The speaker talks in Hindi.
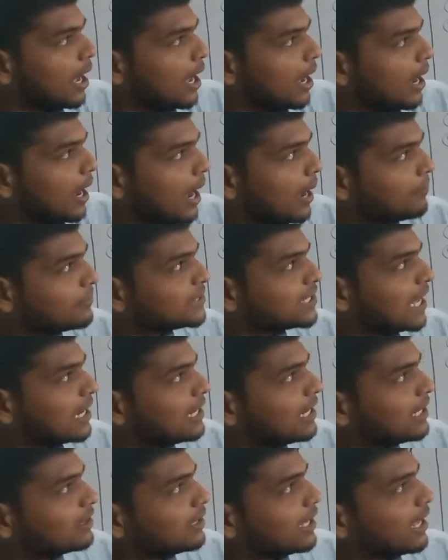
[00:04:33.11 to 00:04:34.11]
हम जान
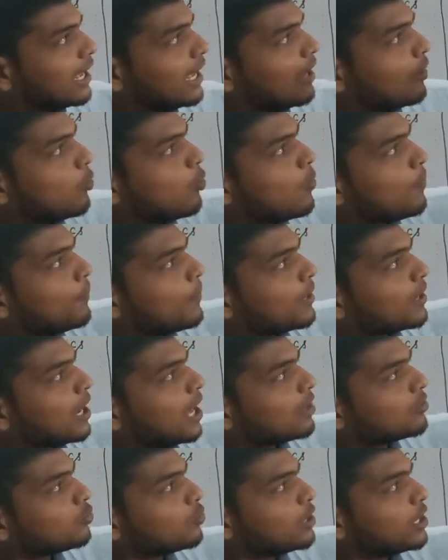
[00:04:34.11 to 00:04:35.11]
लेते हैं ओम
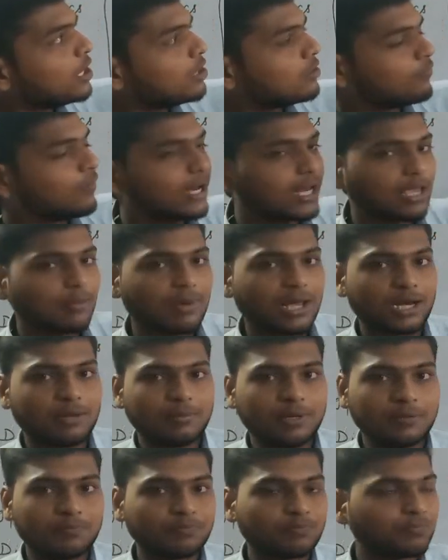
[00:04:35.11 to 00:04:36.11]
प्रकाश और ईश्वर के बारे
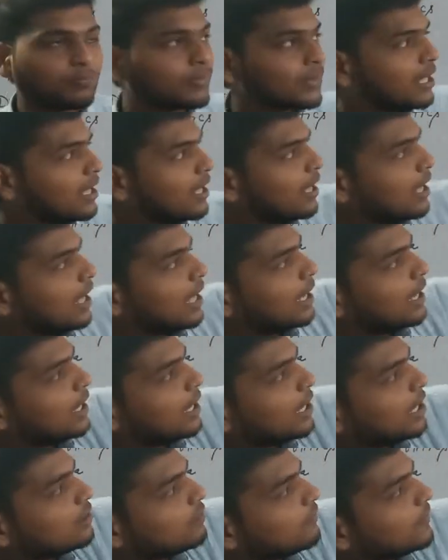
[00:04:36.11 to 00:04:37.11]
में
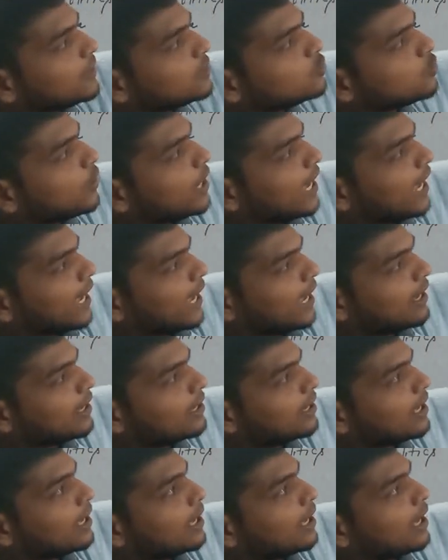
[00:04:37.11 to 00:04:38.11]
ईश्वर जो है
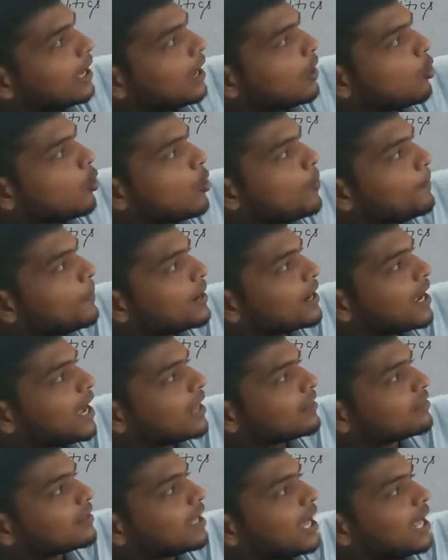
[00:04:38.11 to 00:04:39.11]
ओम
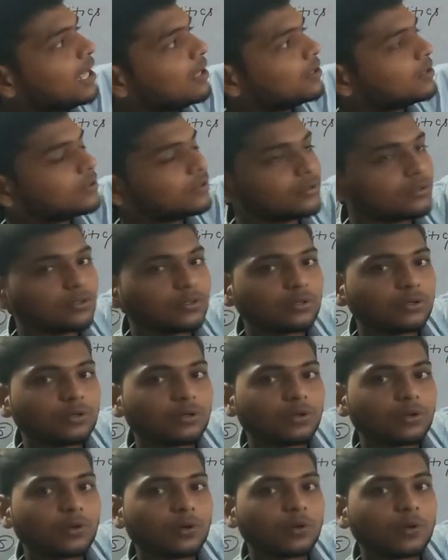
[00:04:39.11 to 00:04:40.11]
प्रकाश का
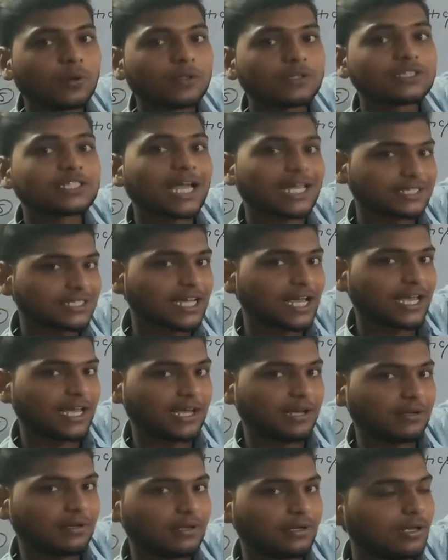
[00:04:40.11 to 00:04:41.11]
चाचा है
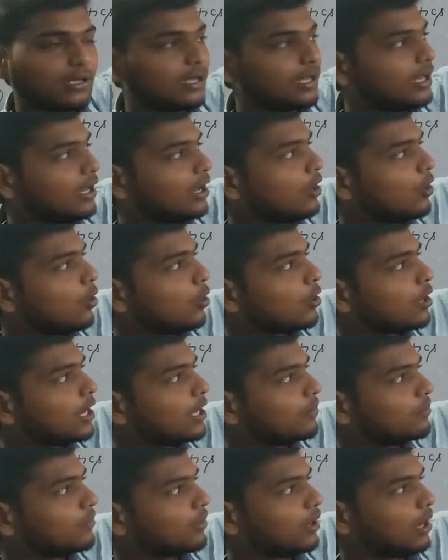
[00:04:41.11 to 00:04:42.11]
और
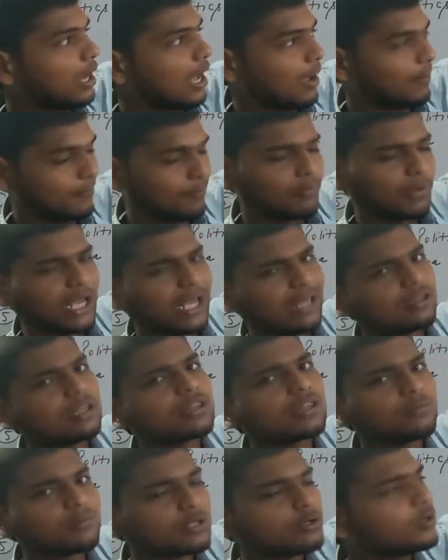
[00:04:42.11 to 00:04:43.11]
आप ऐसे
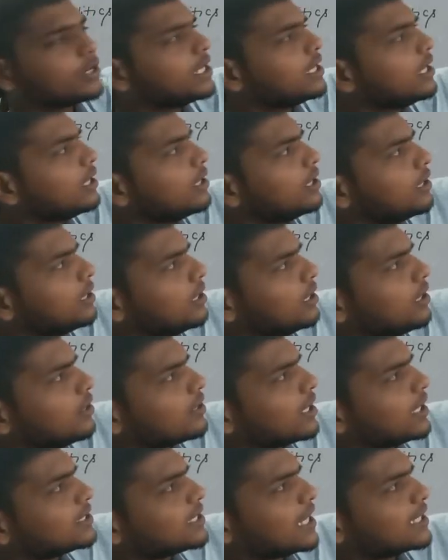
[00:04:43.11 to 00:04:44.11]
समझ लो कि
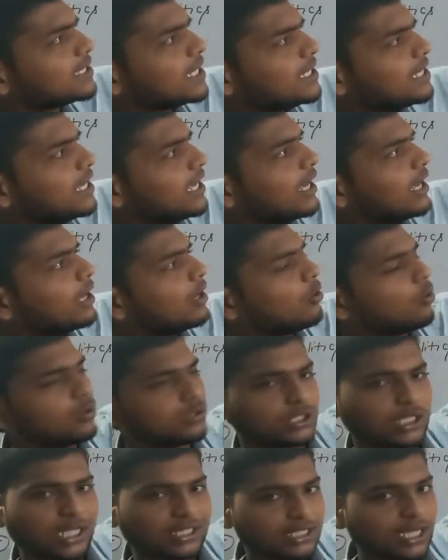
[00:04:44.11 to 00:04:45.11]
इसका चाचा ये है और
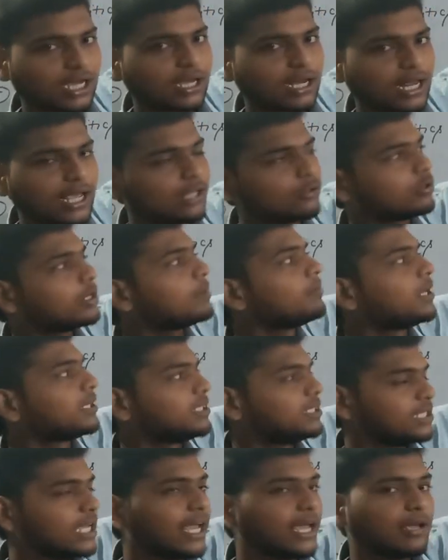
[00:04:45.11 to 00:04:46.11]
चाचा अगर है तो ये
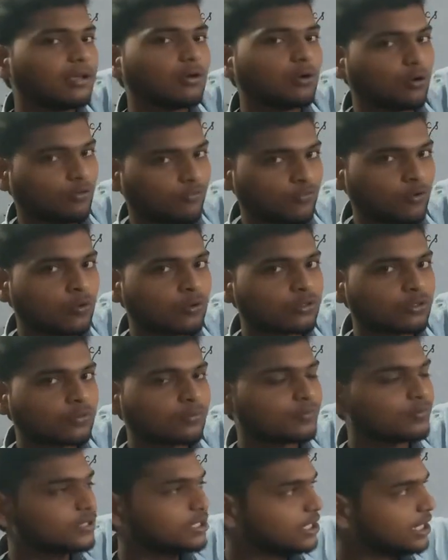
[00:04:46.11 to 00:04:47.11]
भतीजा है ऑफ कोर्स
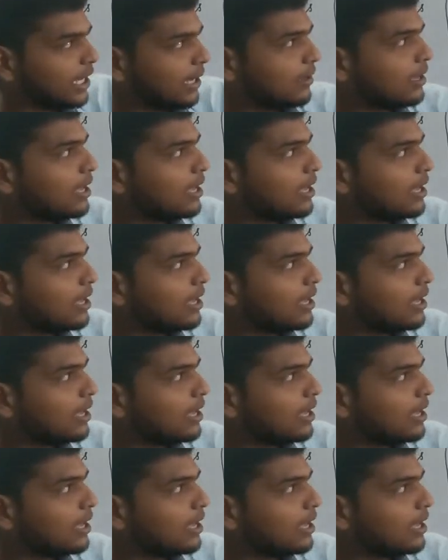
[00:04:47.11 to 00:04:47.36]
ठीक है